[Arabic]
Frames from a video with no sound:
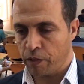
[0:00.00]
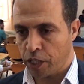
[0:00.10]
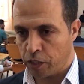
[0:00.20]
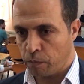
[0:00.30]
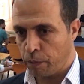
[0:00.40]

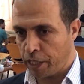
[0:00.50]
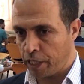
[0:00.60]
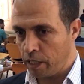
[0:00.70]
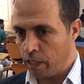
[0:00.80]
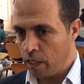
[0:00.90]
أثار
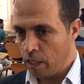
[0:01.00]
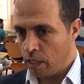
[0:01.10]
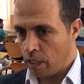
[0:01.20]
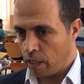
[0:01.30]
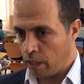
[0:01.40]
طميثة
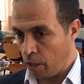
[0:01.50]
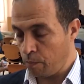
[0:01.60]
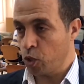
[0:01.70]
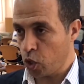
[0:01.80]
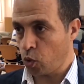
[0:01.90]
اللي نحب
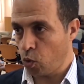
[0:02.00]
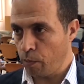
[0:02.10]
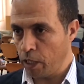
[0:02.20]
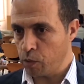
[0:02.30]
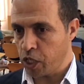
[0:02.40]
نشكرهم
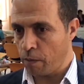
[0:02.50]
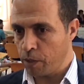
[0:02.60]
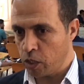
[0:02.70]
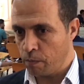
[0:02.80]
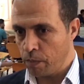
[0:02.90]
على
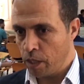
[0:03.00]
مساهمتهم